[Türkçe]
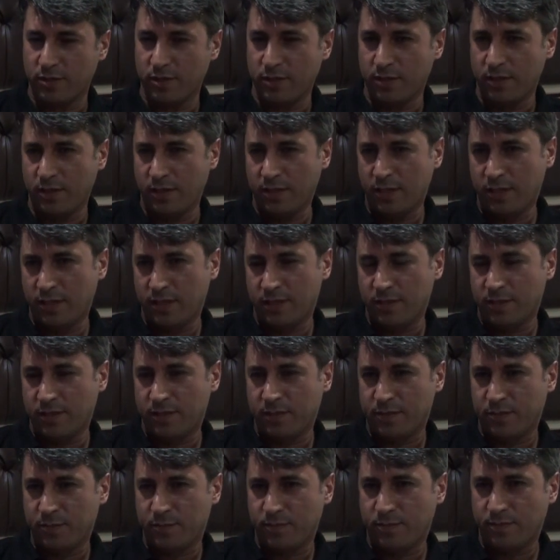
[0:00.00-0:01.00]
Evet. Bu arada
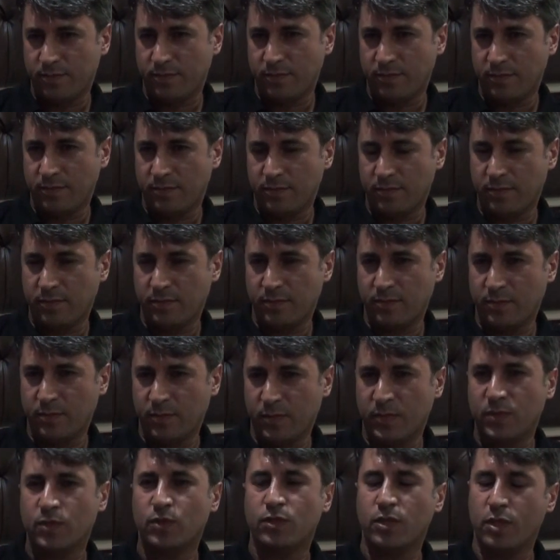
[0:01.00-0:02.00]
yan tarafta da bir yeriniz
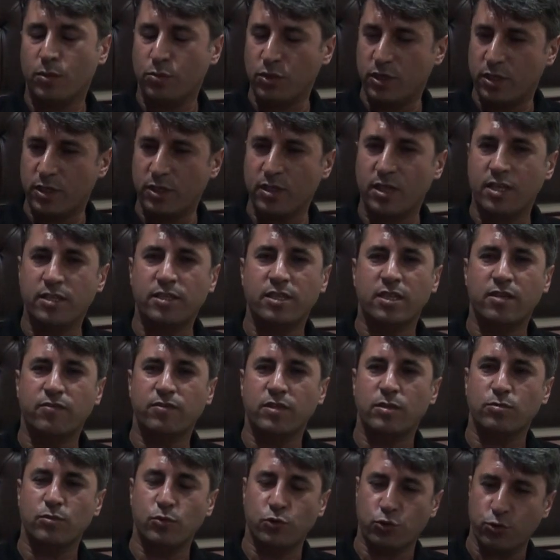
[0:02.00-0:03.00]
var. Tabii ki yan Orada
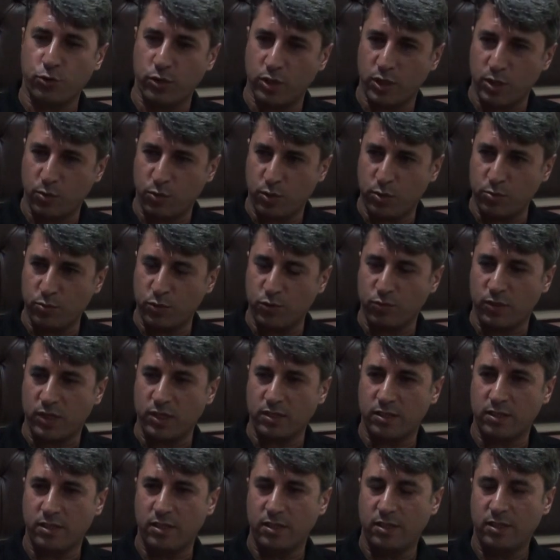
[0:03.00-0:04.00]
tarafta da... bir çikolata bölümümüz
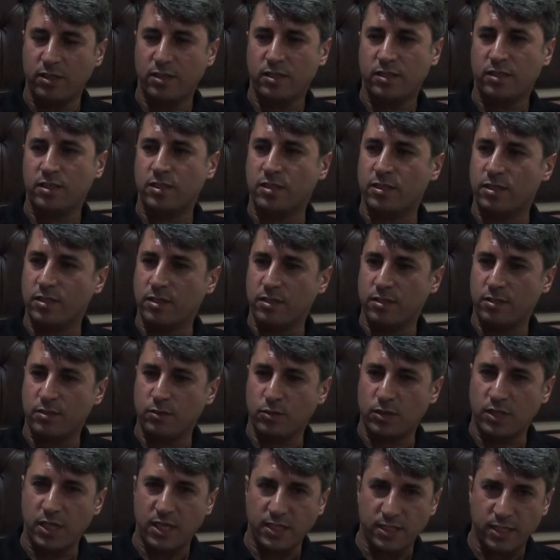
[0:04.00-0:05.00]
var. Evet. Ee,
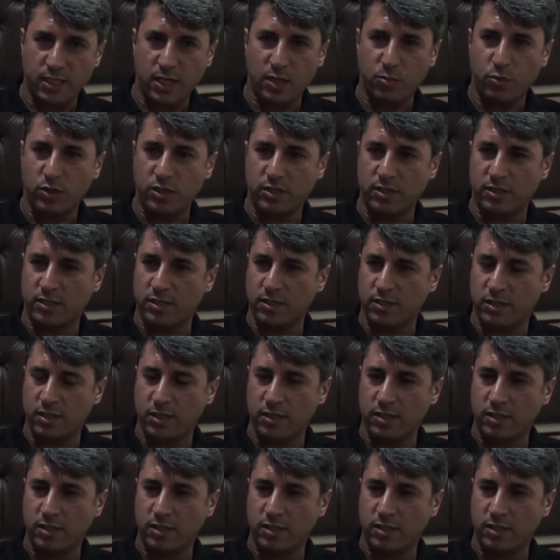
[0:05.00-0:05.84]
gezdirebiliriz sizi.